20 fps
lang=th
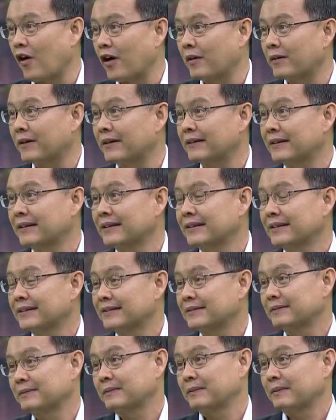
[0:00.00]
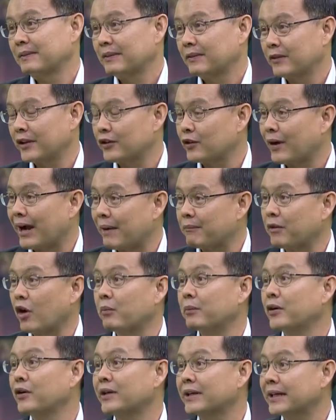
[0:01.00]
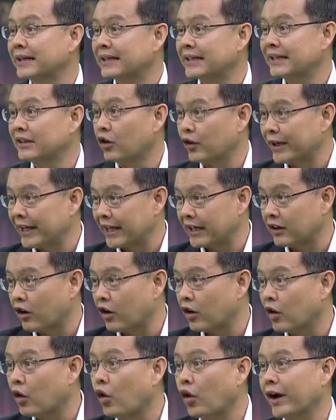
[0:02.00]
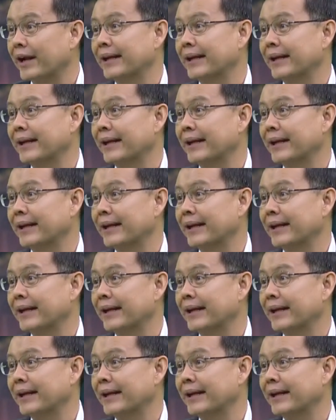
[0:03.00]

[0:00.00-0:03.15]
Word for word: ของวิศวกรรมคอมพิวเตอร์ที่โดดเด่นของโลก